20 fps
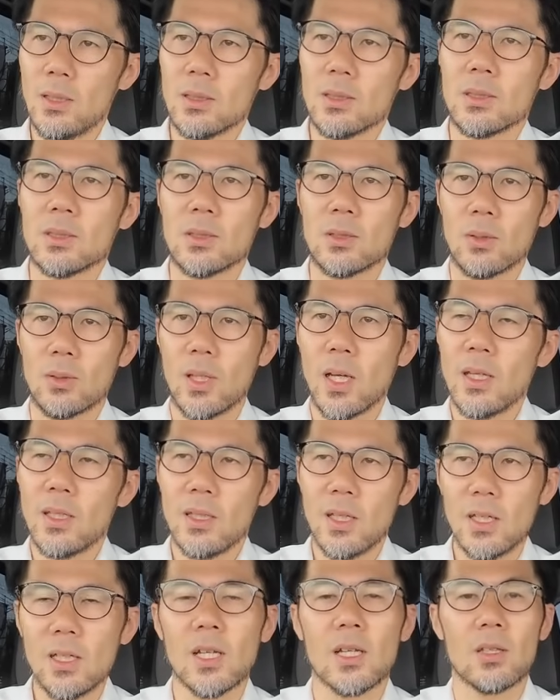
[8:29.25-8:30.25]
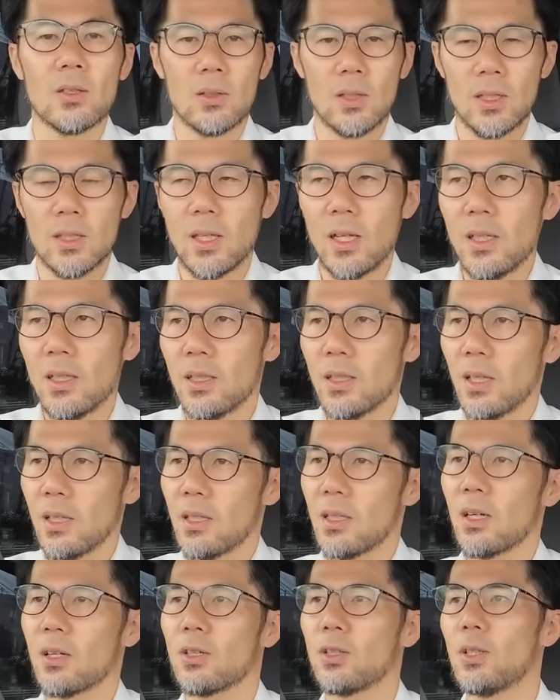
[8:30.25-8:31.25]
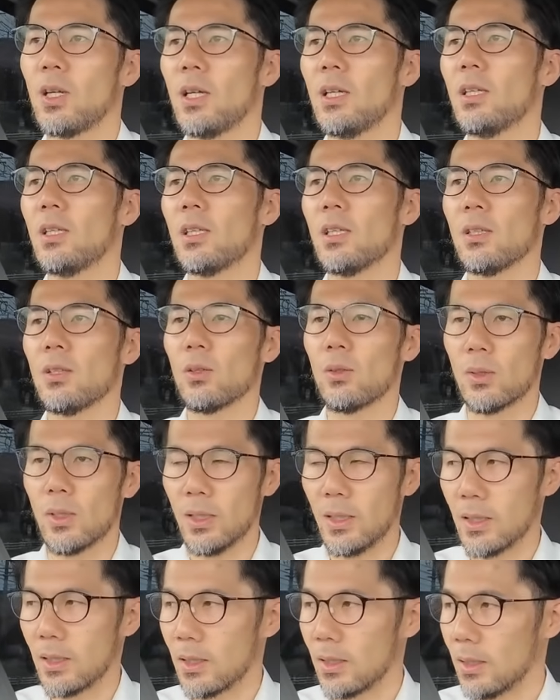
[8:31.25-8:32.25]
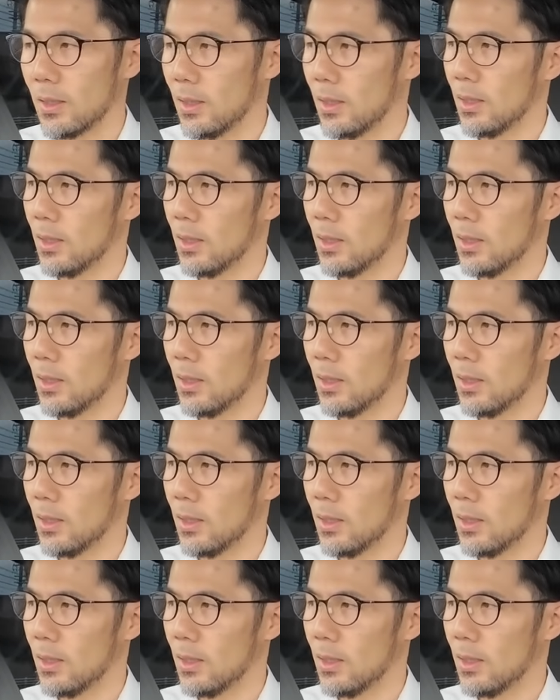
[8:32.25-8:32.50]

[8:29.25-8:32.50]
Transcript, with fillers: いんですよ大体だけどね大体が暗いので